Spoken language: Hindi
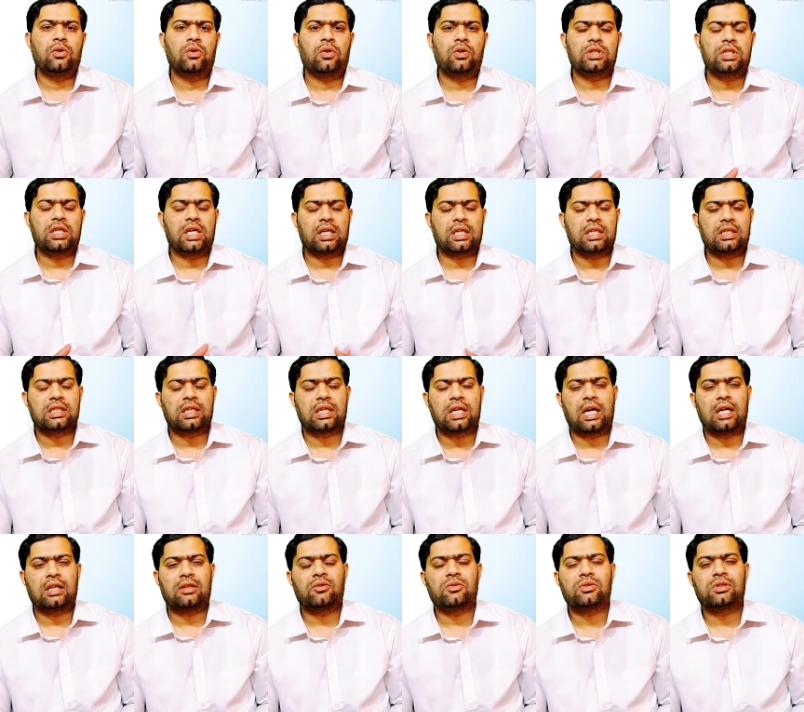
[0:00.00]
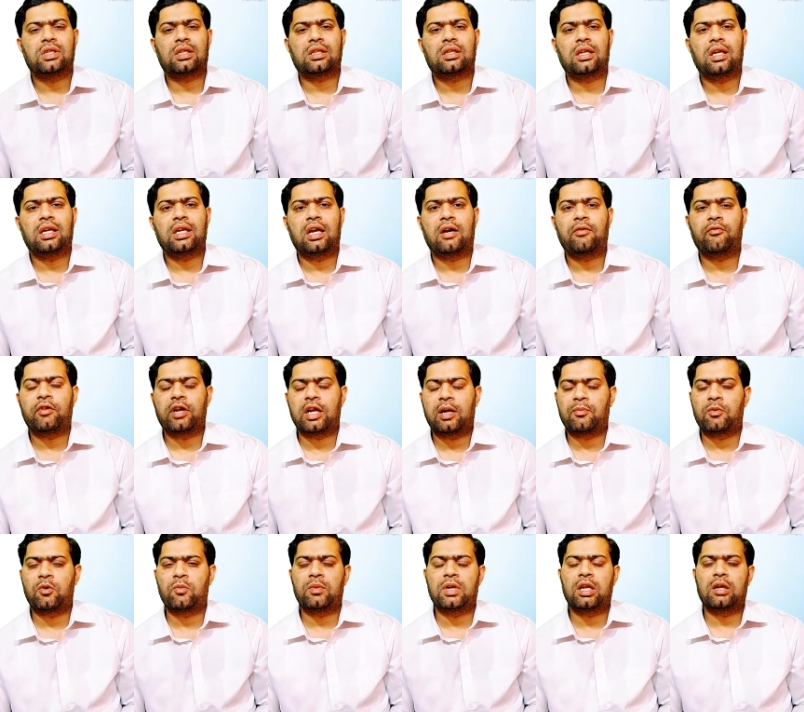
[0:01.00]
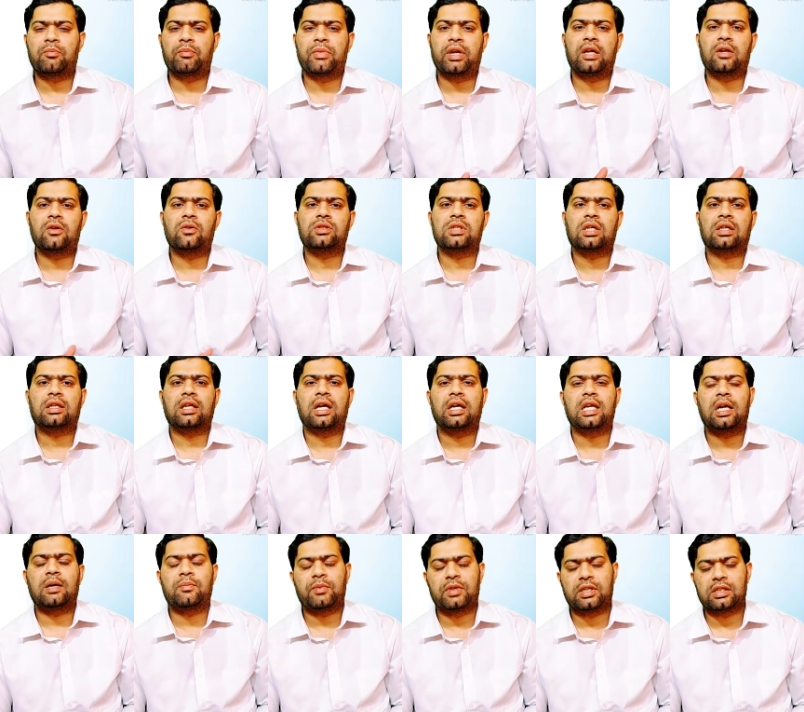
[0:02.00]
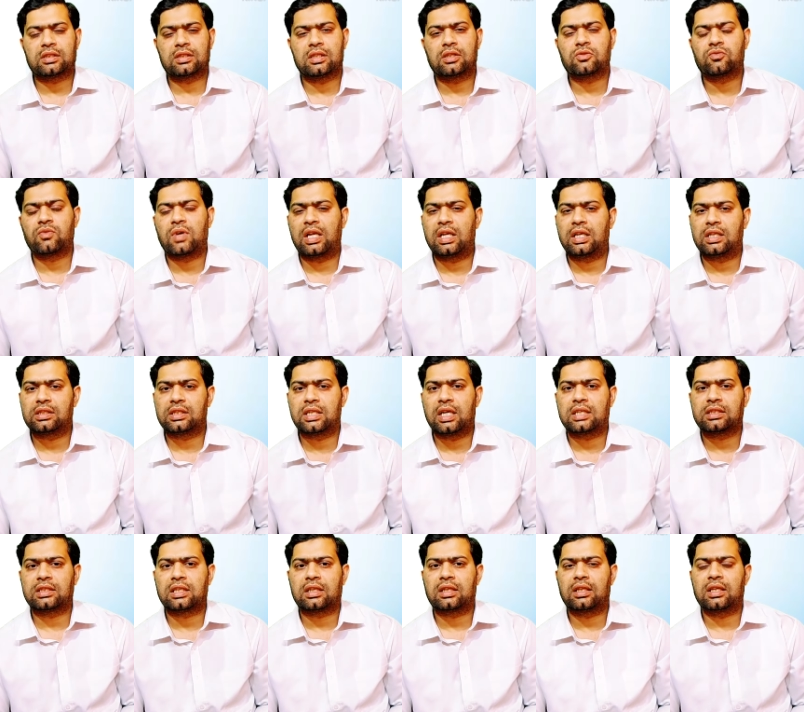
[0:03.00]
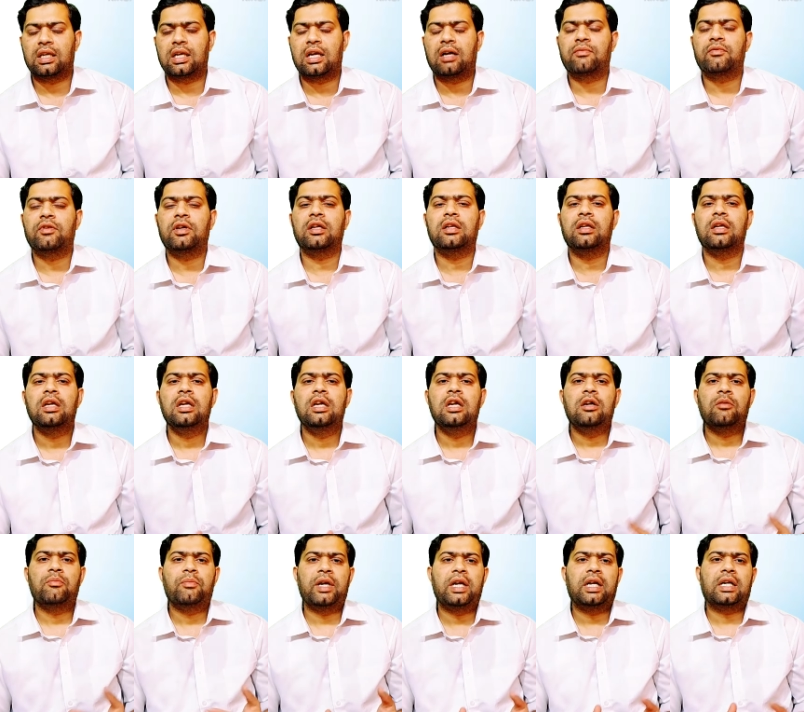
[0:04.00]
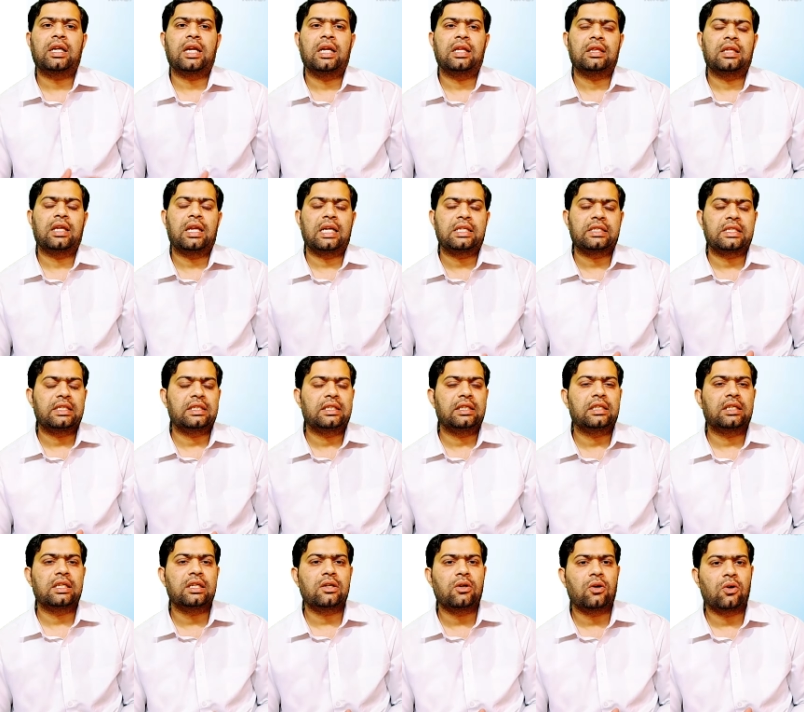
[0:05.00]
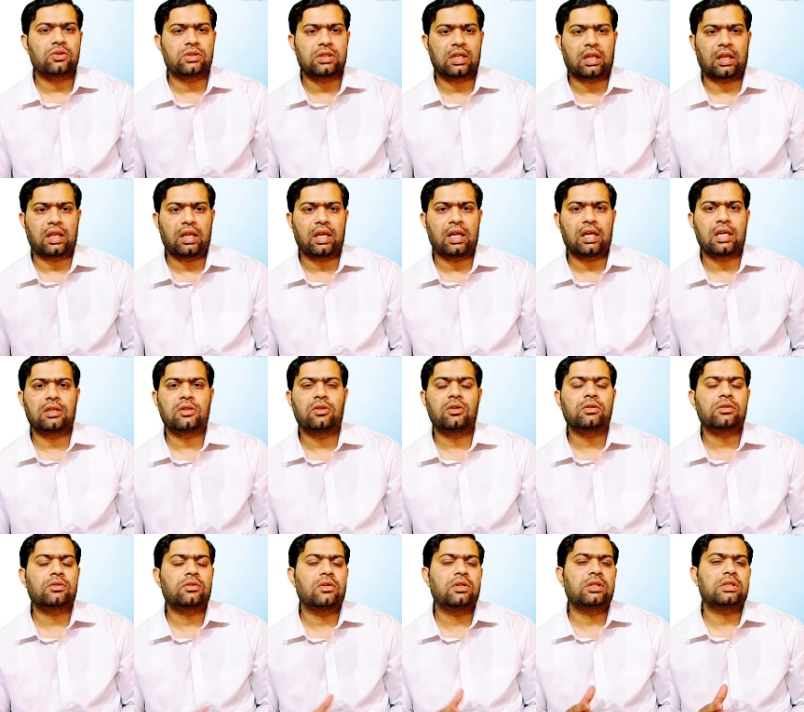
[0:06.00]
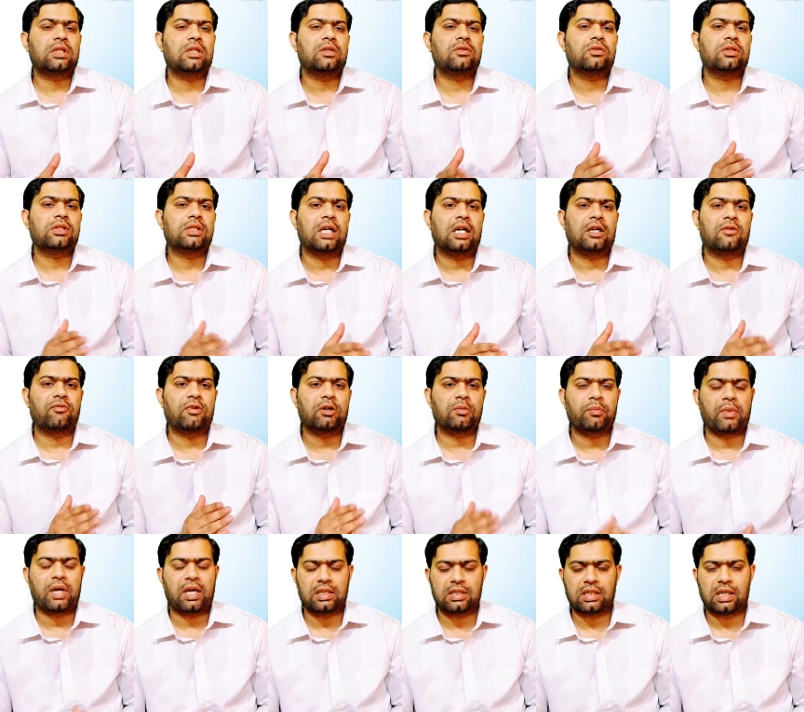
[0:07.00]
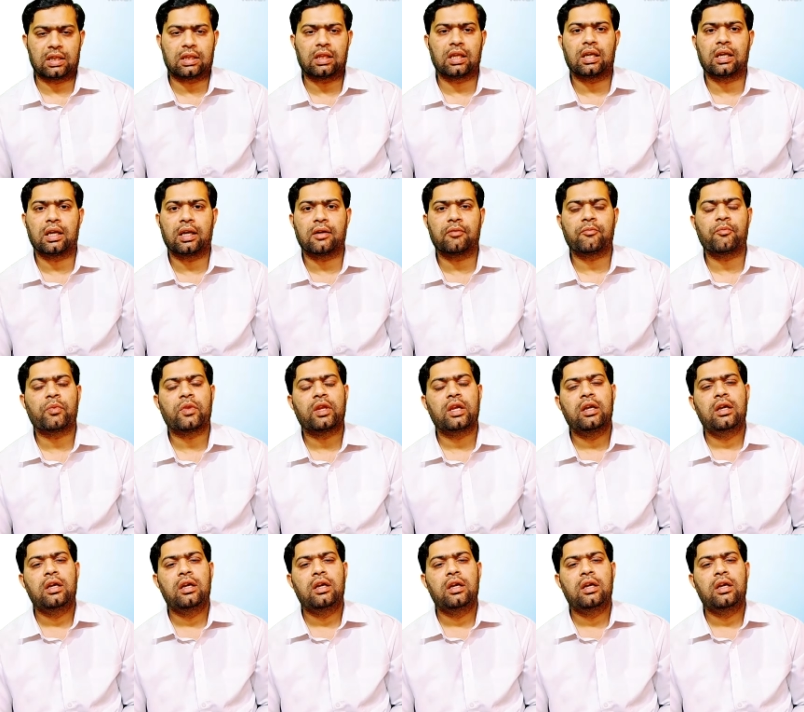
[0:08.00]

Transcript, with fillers: नोजिया की शिकायत हो सकती है या फिर एब्डोमिनल पेन हो सकता है या फिर इससे स्वेलिंग से आ सकती है या फिर पेट के अंदर एसिडिटी हो सकती है दोस्तों इसके कुछ साइड इफेक्ट पाए जाते हैं